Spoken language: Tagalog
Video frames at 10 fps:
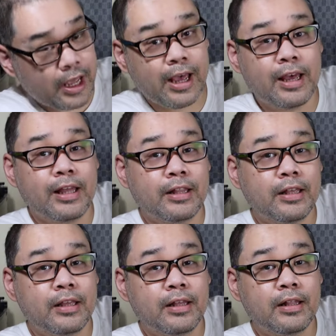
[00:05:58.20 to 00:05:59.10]
Yan.
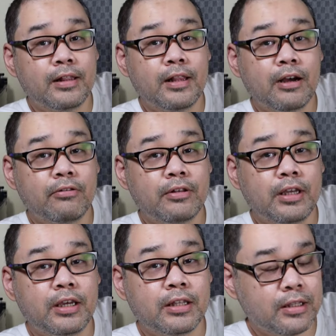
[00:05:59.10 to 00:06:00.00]
Lock
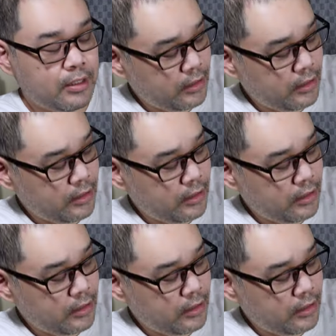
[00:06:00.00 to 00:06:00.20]
ulit.